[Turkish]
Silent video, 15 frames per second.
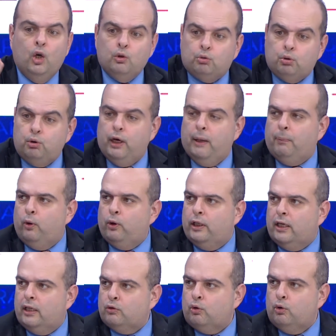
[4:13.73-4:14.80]
Suriye
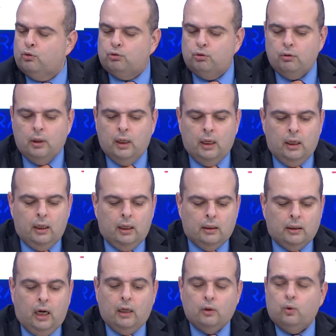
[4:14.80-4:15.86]
politikası olsun
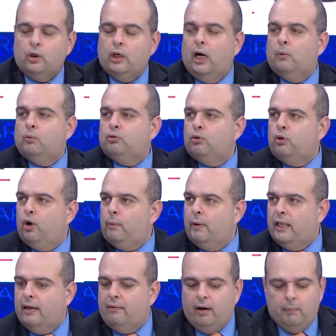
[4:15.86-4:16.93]
ee, daha da o kabusu
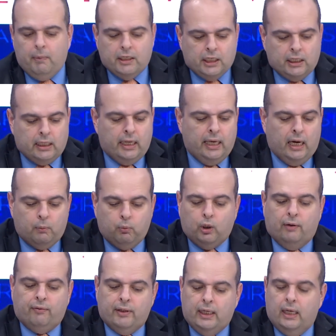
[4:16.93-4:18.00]
görmeye devam edecekler eğer bu
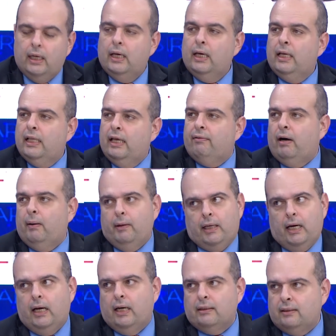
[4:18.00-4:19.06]
kafada evet. devam
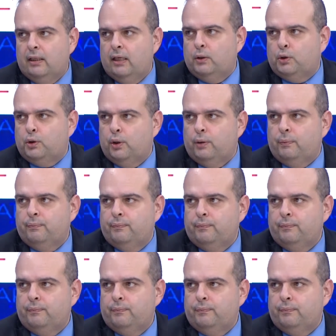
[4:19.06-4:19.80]
ederlerse diye düşünüyorum. Evet.